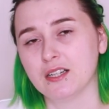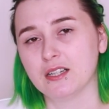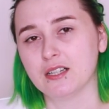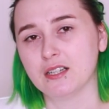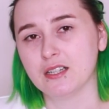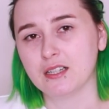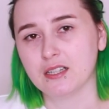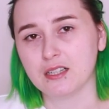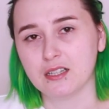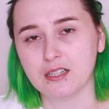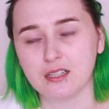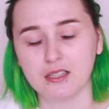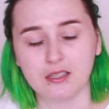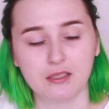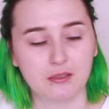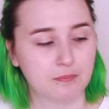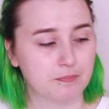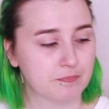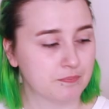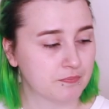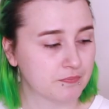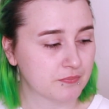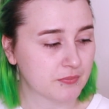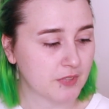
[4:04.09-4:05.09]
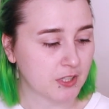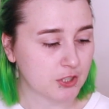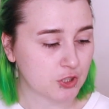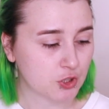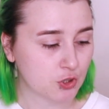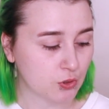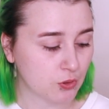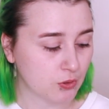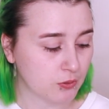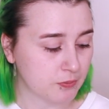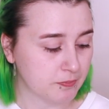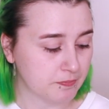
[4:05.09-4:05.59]
А, так
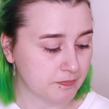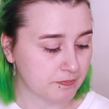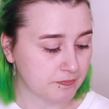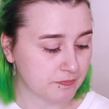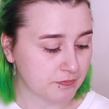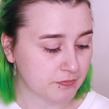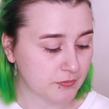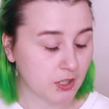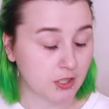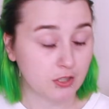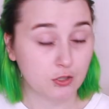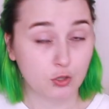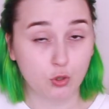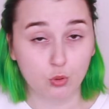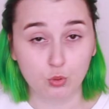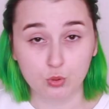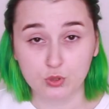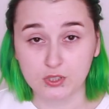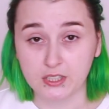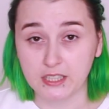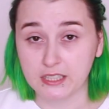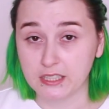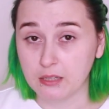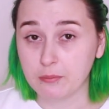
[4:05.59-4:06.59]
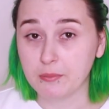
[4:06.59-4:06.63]
что грустная